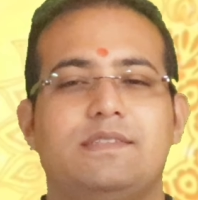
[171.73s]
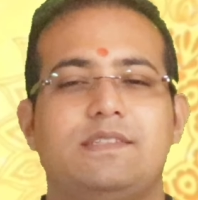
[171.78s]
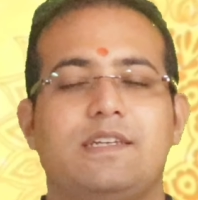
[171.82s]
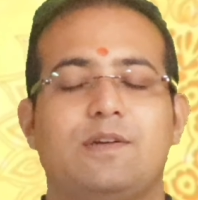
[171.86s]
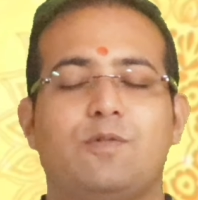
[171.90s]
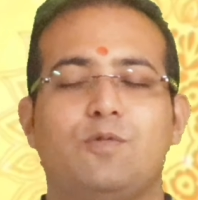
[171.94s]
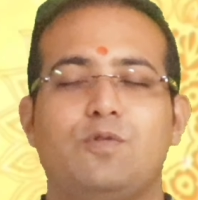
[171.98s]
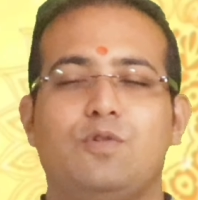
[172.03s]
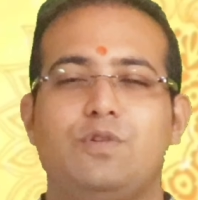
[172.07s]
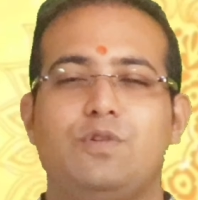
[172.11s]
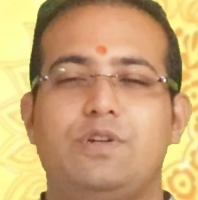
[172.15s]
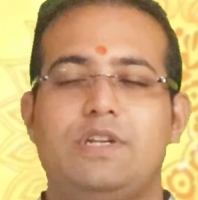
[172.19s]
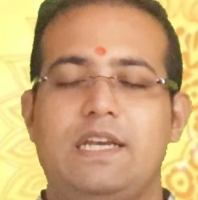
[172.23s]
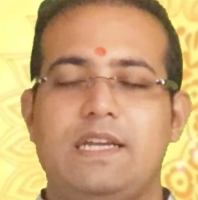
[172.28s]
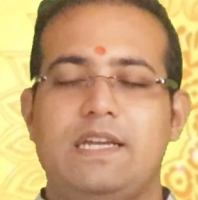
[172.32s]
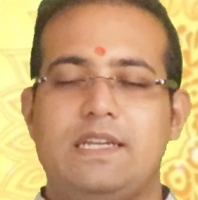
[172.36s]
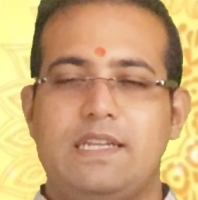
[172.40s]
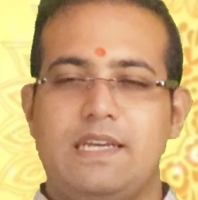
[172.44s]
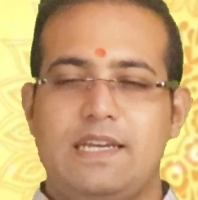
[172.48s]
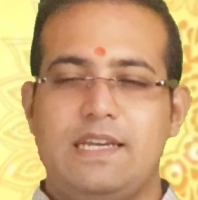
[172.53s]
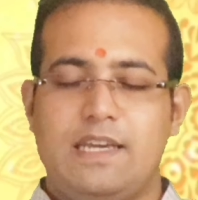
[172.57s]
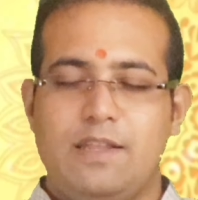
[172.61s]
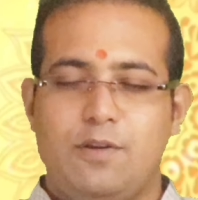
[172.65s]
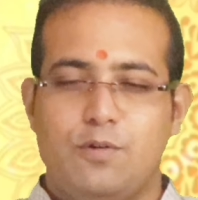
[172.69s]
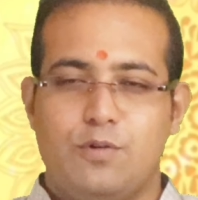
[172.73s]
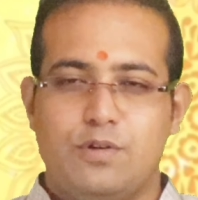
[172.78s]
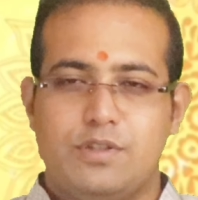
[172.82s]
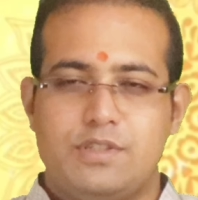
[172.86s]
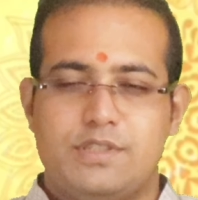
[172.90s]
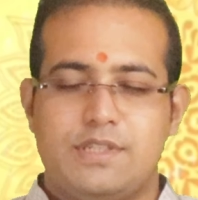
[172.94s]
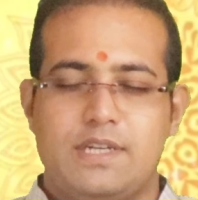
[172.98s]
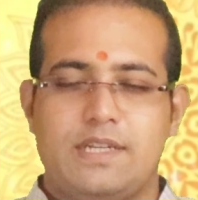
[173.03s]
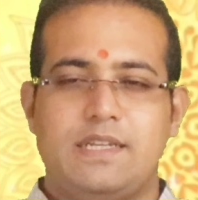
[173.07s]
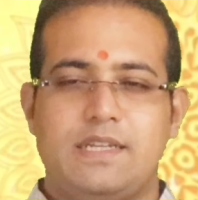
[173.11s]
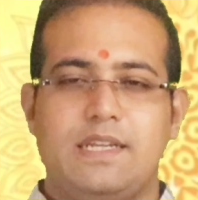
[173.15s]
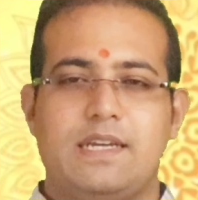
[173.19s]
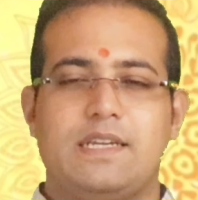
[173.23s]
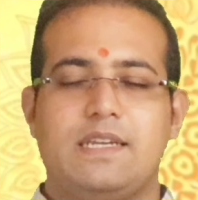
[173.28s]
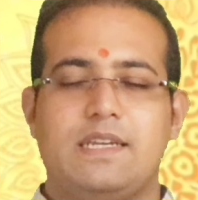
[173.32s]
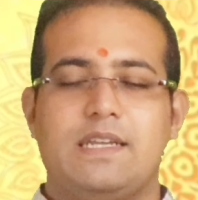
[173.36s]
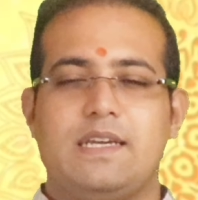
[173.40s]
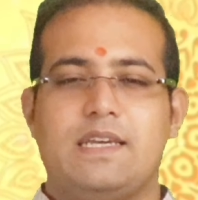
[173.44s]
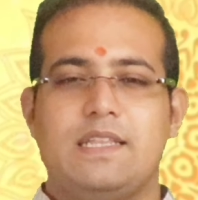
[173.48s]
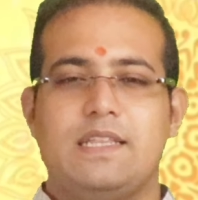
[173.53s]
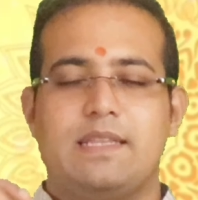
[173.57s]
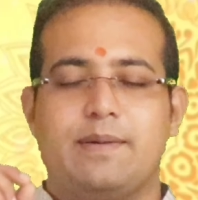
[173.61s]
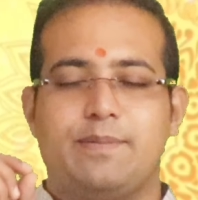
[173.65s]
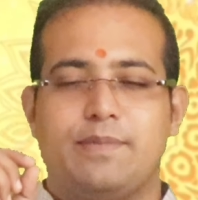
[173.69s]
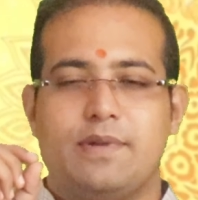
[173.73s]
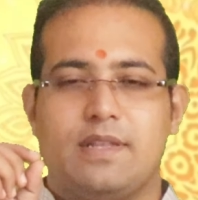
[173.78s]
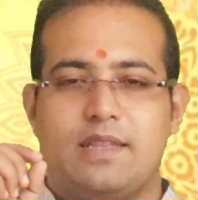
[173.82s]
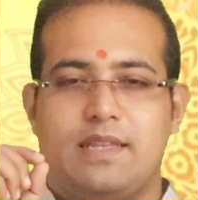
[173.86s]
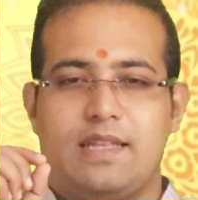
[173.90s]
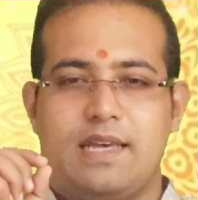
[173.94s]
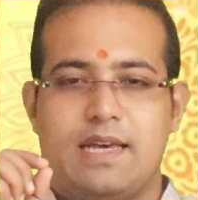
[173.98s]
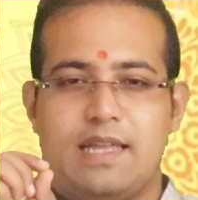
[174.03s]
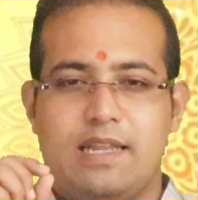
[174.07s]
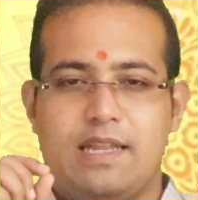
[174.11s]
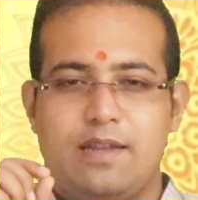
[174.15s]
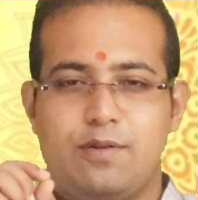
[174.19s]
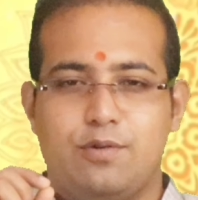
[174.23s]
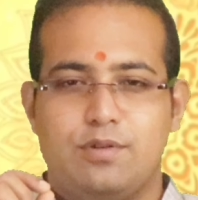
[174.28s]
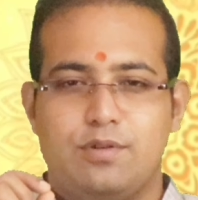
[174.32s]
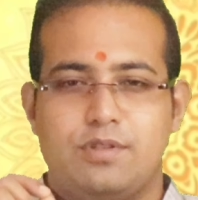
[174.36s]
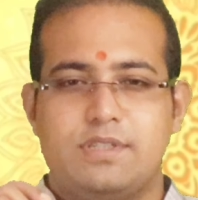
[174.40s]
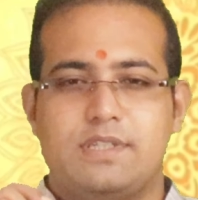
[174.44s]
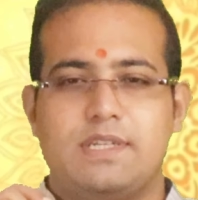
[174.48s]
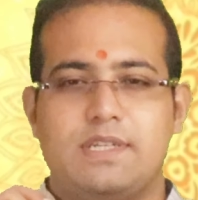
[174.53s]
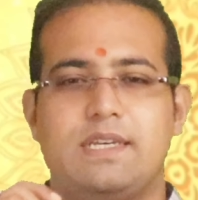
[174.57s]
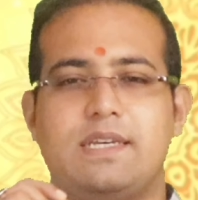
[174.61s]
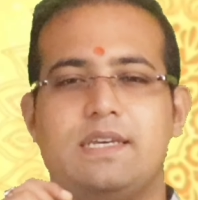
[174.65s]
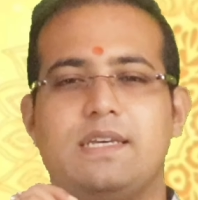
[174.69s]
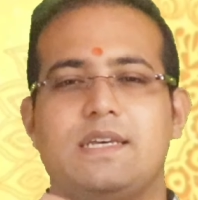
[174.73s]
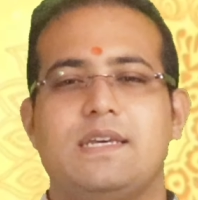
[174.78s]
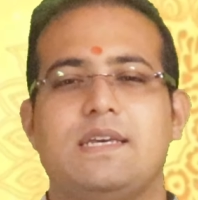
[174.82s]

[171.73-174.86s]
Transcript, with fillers: যে কোনো টিকটিকি রয়েছে টিকটিকি আপনার দেয়ালে রয়েছে